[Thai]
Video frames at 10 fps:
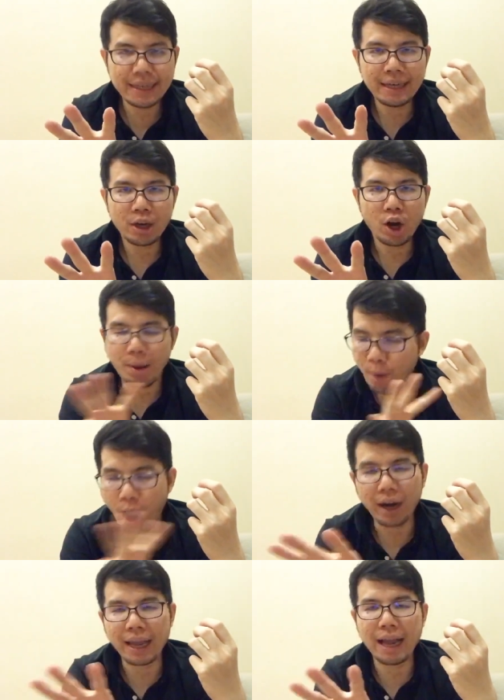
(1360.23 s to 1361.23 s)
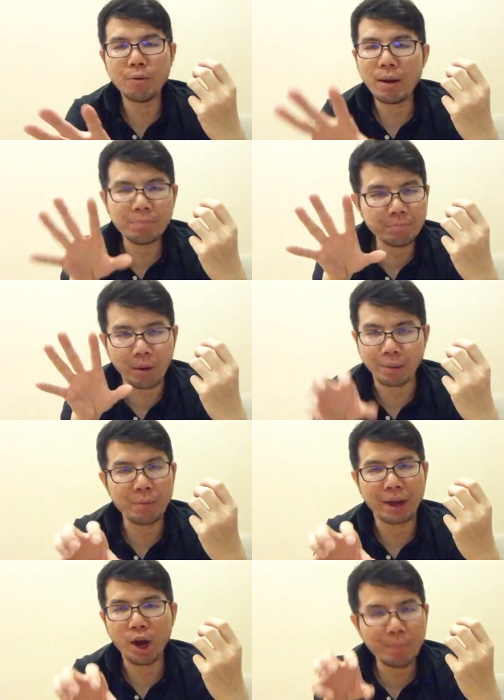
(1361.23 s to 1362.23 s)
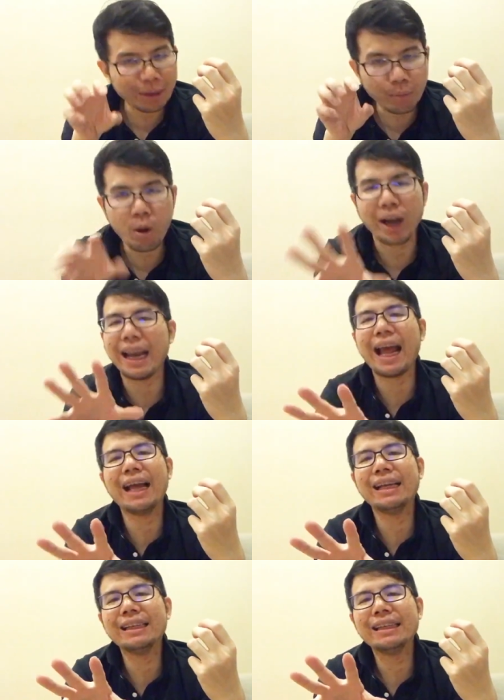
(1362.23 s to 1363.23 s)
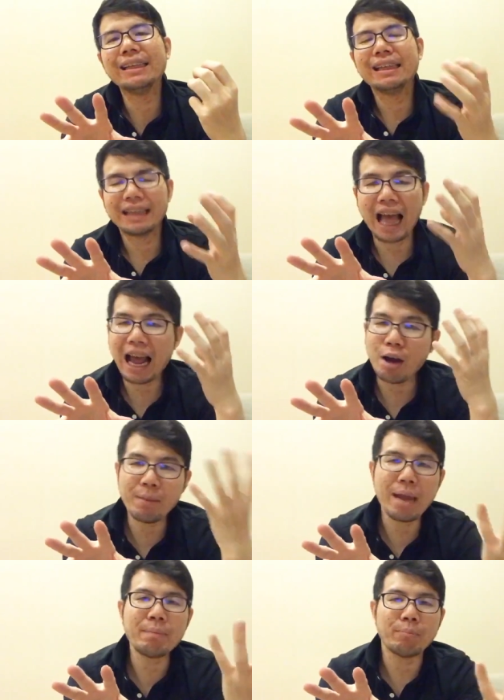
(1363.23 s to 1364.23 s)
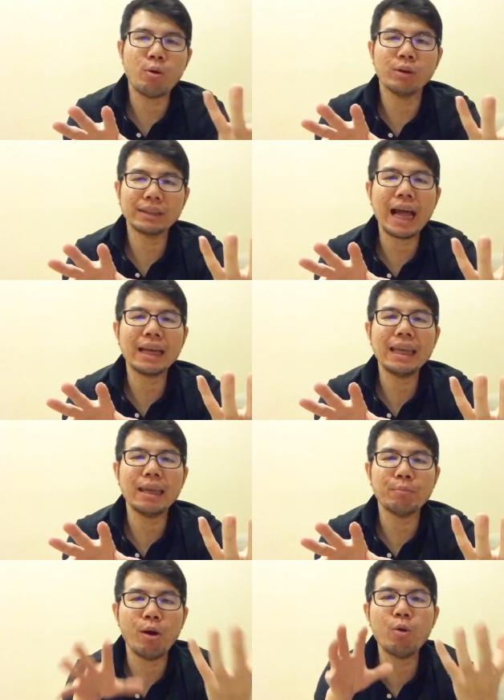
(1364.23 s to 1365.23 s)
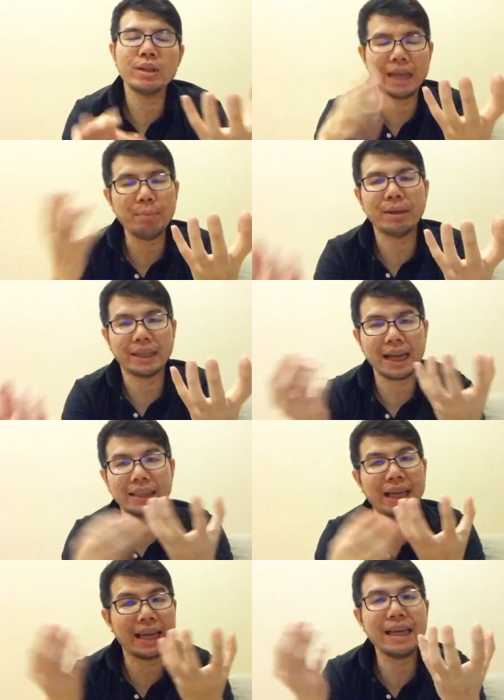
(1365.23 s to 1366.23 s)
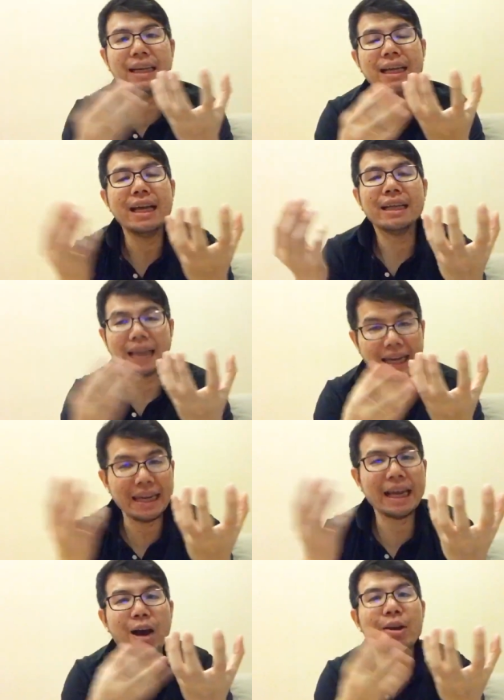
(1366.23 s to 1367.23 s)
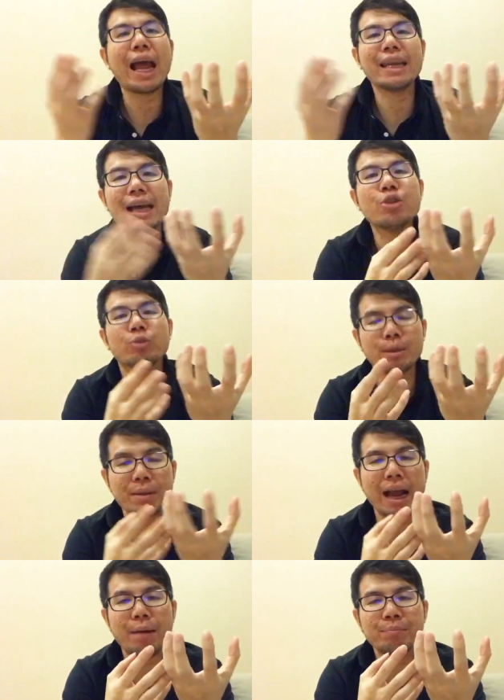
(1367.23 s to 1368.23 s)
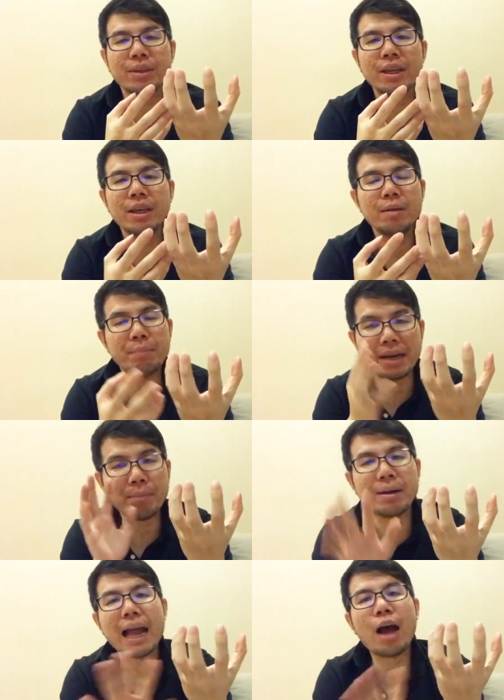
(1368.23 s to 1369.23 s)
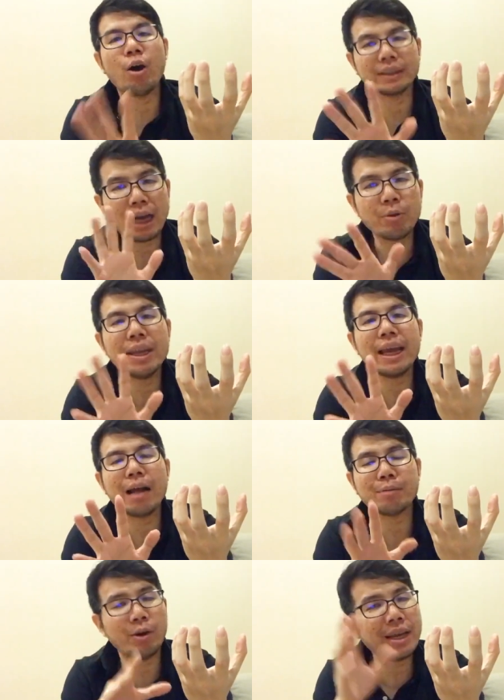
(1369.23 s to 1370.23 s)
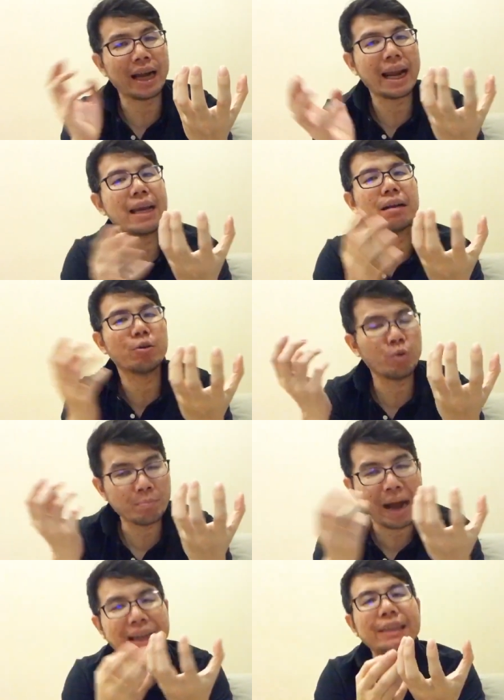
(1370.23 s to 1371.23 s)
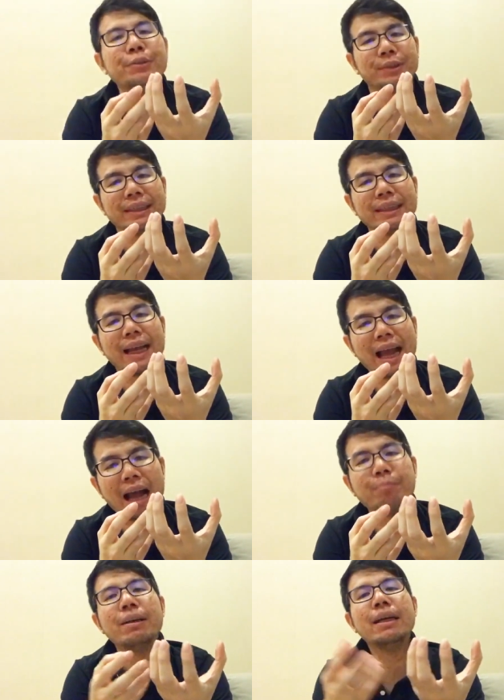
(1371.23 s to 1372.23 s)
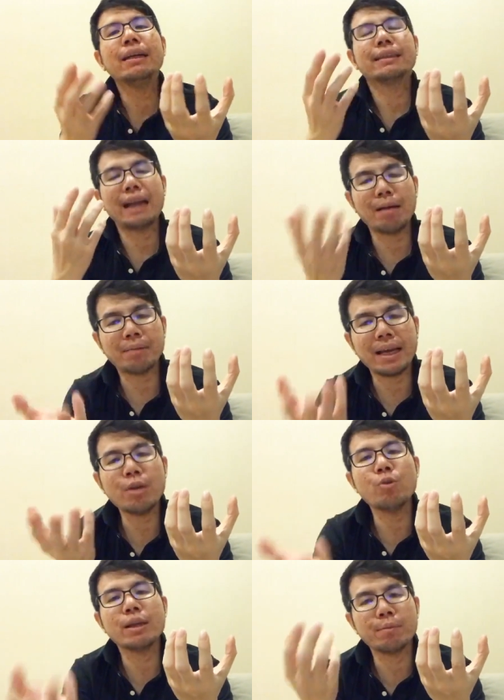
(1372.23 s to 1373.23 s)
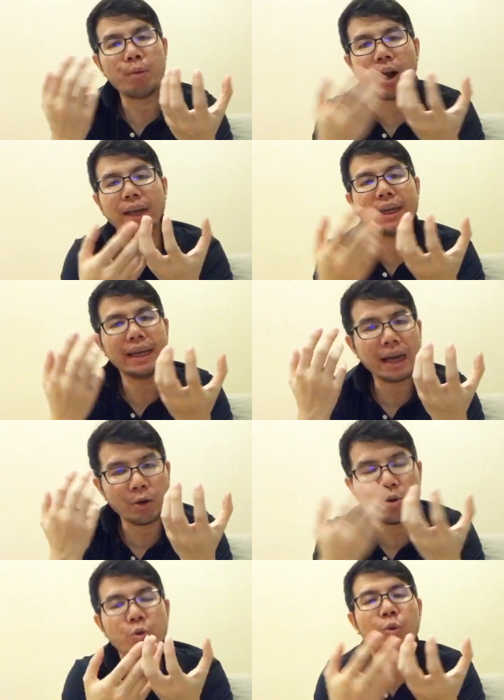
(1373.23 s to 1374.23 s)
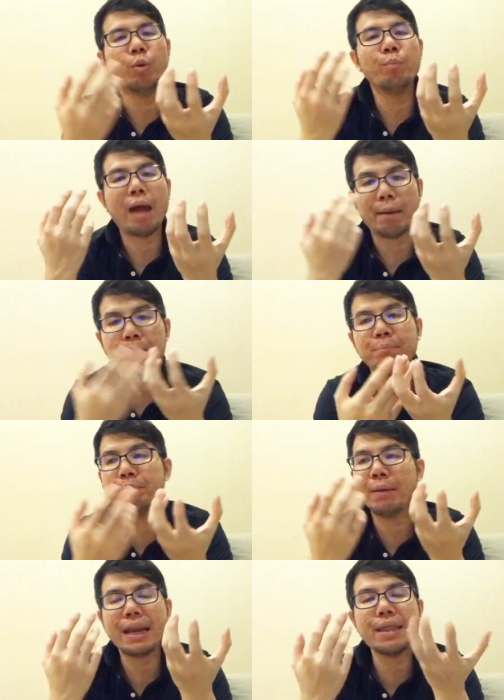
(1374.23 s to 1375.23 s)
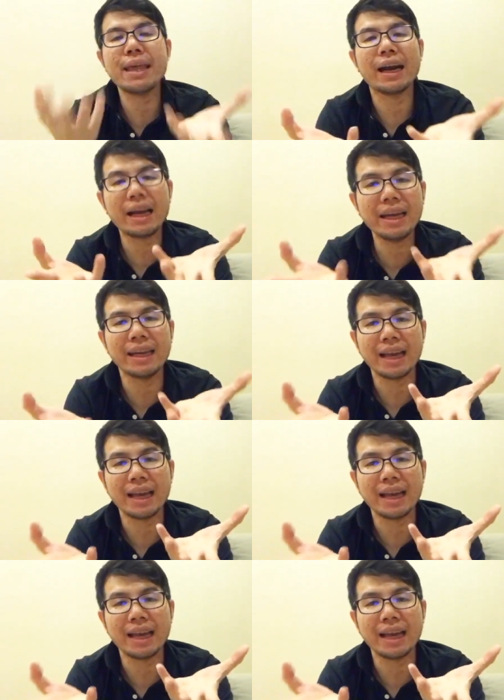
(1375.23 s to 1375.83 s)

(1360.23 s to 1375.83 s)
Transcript: ก็บอกเลยฮะว่าผ่อนไม่ไหวก็ไม่ต้องผ่อนฮะถ้าเขาไม่ให้ปรับโครงสร้างหนี้เพราะคุณเจี๊ยบอาจจะยังใช้ใช้หนี้เขารายเดือนอยู่ใช่ไหมครับเป็นธรรมดาของเจ้าหนี้ครับเขาอยากได้เงินคุณมากที่สุดนะครับตราบใดที่คุณยังผ่อนหนี้เขาอยู่แบบไม่ได้เสียเครดิตอะ